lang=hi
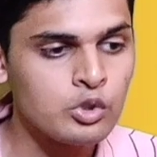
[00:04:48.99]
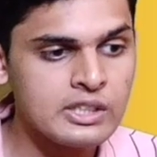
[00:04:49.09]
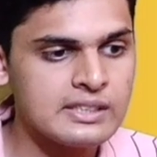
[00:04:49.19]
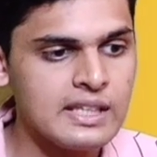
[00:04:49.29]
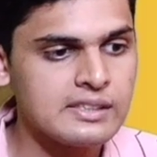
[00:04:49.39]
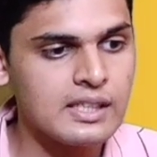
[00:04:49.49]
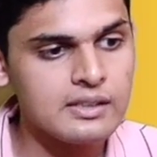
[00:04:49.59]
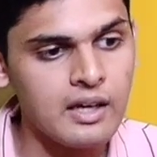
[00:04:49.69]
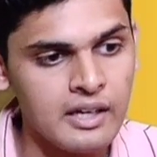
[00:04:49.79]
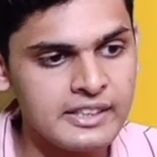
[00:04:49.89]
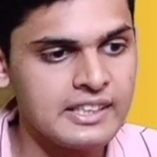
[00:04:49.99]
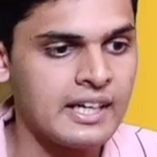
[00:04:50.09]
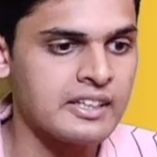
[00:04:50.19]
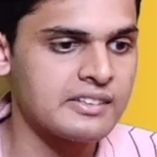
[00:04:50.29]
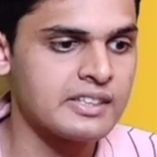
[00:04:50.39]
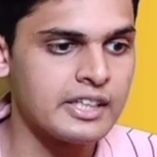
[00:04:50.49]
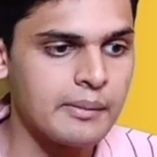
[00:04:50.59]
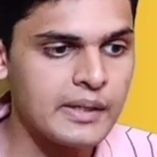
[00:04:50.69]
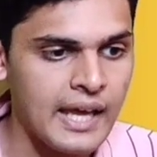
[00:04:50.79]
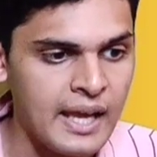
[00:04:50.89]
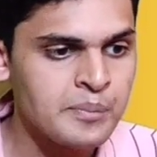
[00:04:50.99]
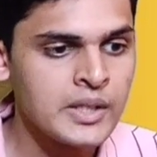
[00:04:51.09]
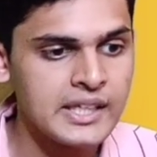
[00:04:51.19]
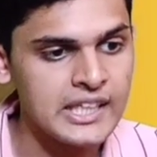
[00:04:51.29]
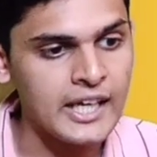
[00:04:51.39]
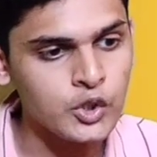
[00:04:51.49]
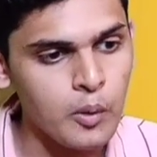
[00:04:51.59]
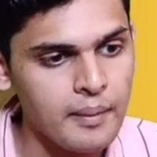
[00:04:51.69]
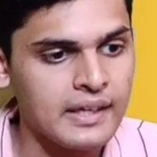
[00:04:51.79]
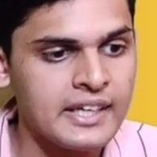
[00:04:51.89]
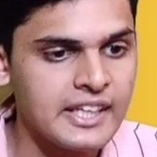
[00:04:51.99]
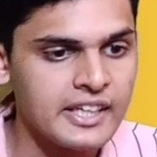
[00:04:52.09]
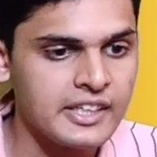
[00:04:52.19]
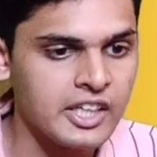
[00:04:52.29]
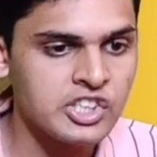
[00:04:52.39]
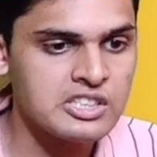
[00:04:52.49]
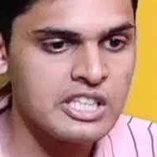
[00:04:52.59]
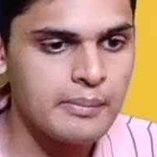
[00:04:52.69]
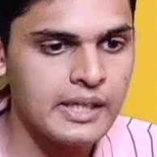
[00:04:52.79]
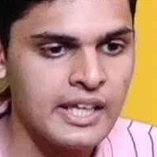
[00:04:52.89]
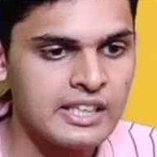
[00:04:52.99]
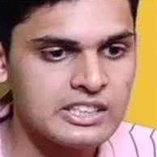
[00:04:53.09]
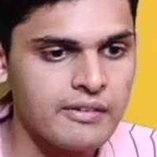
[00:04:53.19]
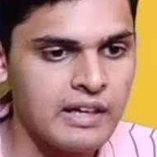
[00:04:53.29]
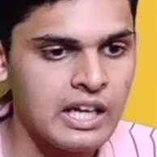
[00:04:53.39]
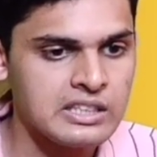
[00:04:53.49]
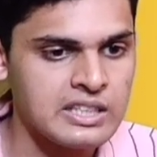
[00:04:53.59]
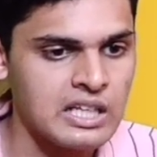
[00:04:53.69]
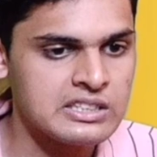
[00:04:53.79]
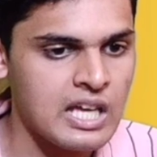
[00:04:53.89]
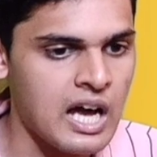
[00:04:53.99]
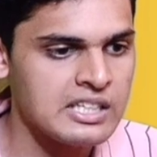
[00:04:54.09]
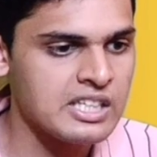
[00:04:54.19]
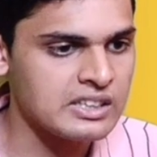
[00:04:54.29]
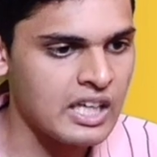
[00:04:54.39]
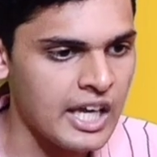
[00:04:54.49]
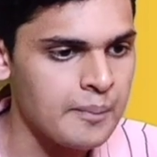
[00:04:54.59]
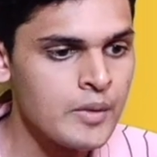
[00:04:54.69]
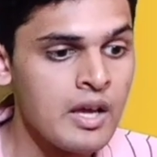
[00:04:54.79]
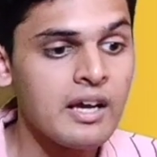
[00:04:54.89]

उसके साथ साथ करंट इलेक्ट्रिसिटी भी है इलेक्ट्रोमैग्नेटिक इंडक्शन से भी एक सवाल आसान सा आ जाता है